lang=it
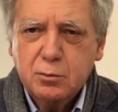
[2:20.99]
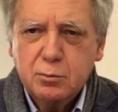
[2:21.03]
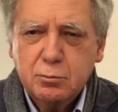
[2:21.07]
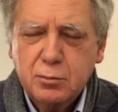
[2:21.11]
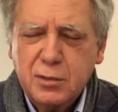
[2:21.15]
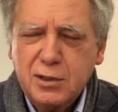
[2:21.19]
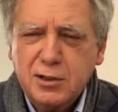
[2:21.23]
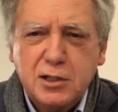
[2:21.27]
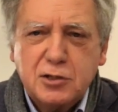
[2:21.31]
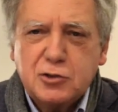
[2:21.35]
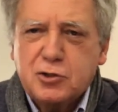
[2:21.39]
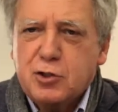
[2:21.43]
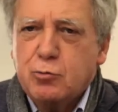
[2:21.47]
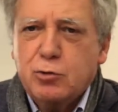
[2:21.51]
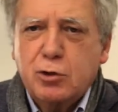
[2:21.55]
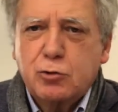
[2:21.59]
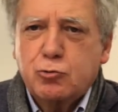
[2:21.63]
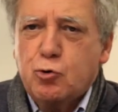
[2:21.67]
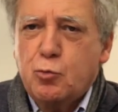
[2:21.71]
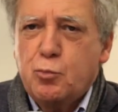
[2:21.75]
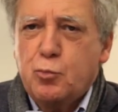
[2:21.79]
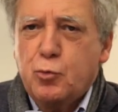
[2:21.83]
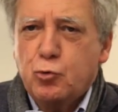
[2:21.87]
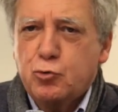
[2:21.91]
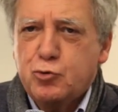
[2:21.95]
Ma lì c'è
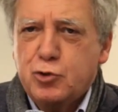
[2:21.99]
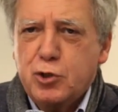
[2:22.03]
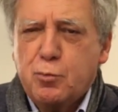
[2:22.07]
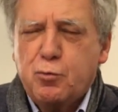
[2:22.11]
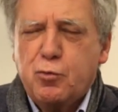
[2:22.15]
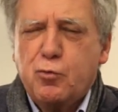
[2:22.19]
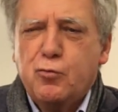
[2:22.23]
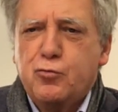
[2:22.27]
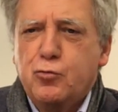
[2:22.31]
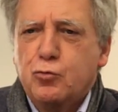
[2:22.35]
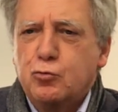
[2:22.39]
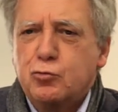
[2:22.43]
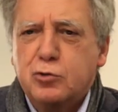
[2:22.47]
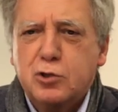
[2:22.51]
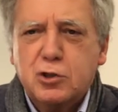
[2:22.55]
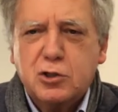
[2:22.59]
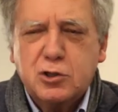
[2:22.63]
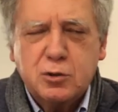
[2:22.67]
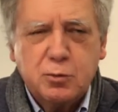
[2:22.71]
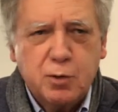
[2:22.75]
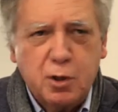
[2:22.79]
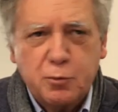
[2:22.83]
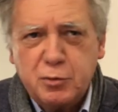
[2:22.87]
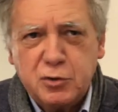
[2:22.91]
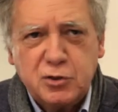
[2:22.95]
un'antropologia
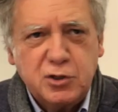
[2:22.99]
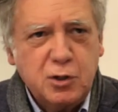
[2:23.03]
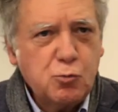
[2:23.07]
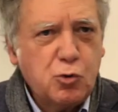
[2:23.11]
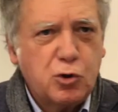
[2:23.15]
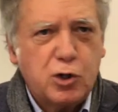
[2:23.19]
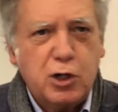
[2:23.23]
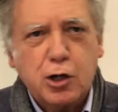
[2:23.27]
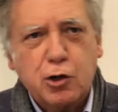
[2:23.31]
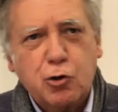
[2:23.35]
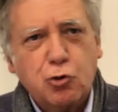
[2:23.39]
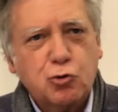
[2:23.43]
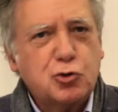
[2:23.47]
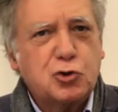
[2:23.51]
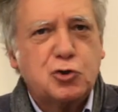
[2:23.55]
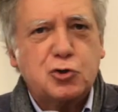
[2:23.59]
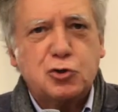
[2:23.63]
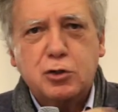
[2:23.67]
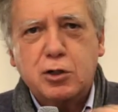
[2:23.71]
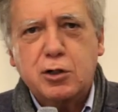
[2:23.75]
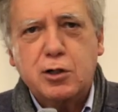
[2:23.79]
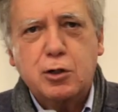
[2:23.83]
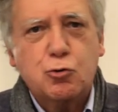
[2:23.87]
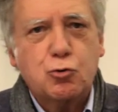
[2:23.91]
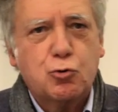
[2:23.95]
profondissima, pensiamo che le cose si
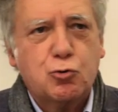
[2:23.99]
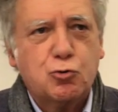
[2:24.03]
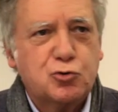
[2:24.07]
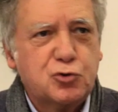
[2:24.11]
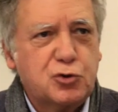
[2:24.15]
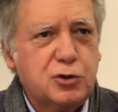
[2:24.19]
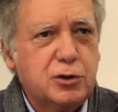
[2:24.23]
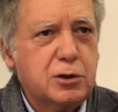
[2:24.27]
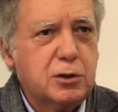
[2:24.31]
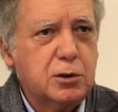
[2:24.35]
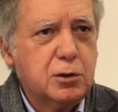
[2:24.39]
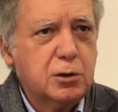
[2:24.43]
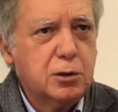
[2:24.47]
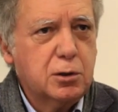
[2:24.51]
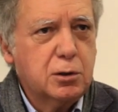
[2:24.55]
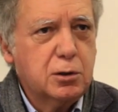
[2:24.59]
dicano così,